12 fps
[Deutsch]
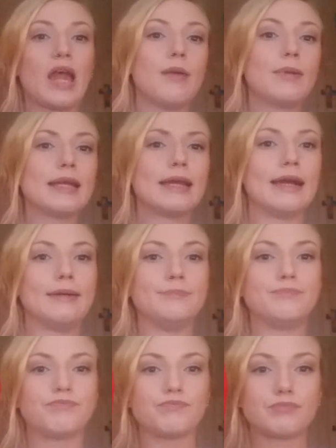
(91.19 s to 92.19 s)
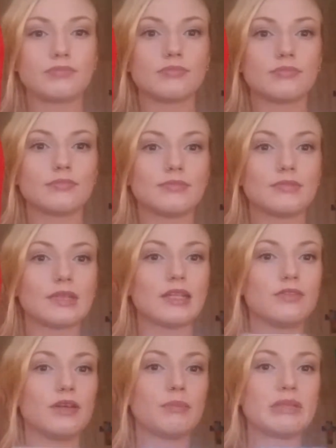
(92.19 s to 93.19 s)
Aber naja,
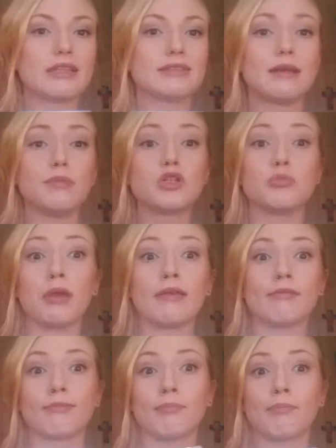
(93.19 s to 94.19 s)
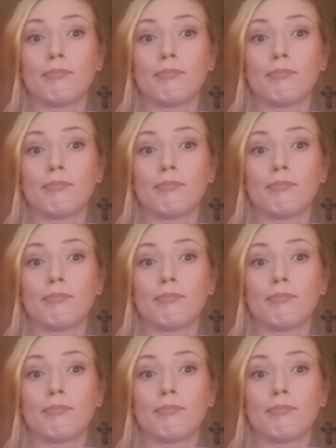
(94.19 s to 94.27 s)
ich werde mich jetzt damit schminken.